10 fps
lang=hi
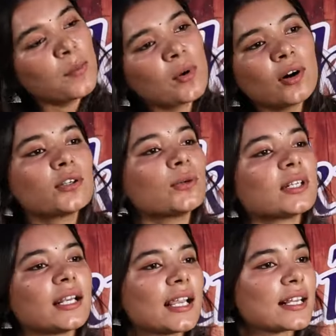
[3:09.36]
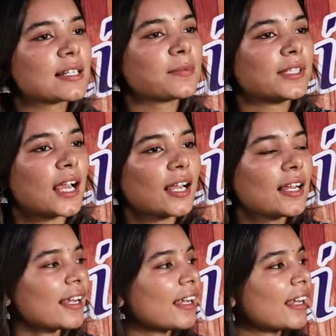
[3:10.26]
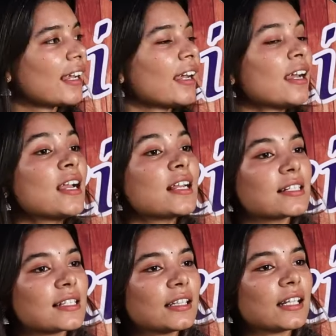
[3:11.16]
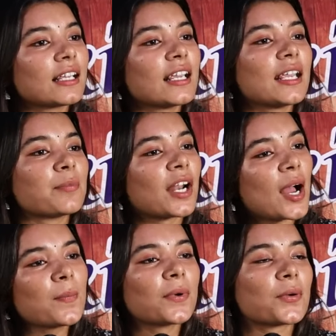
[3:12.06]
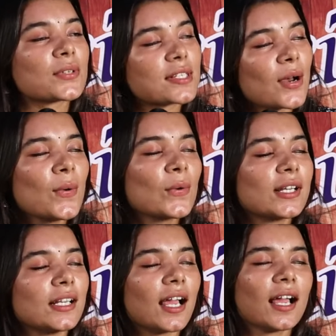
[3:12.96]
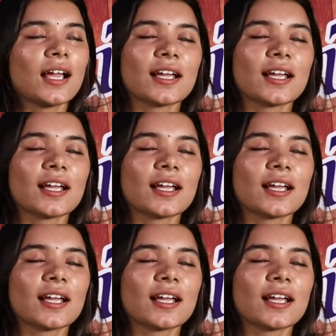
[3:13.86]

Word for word: मोह टूट लिया सब तय ज़िंदगी बराम भरोसा हो रही है